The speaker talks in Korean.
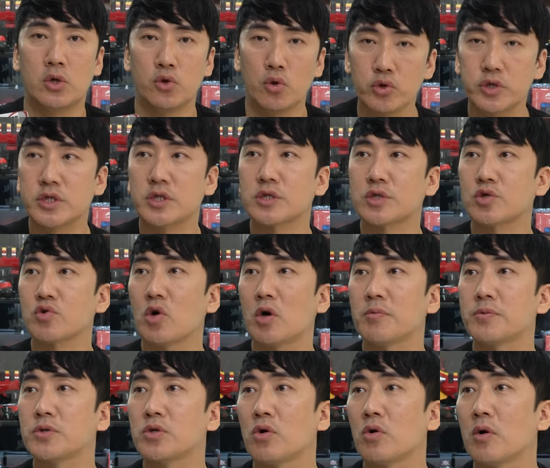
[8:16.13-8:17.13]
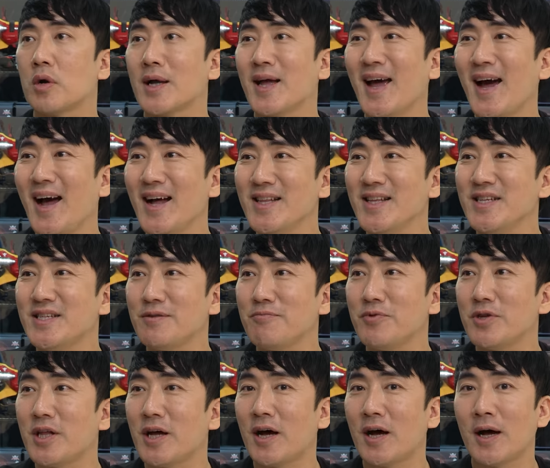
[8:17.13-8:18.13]
놓칠 수가 없죠.
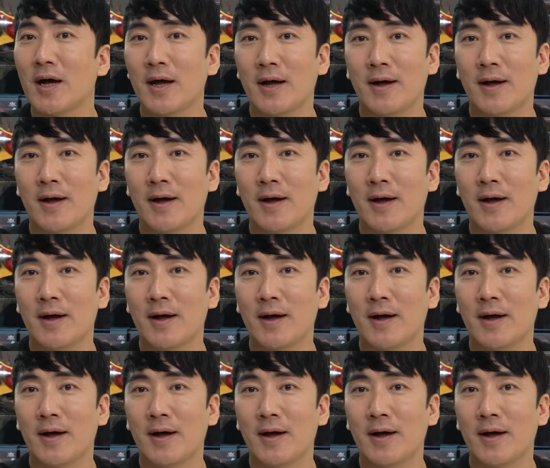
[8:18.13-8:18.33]
카니지입니다.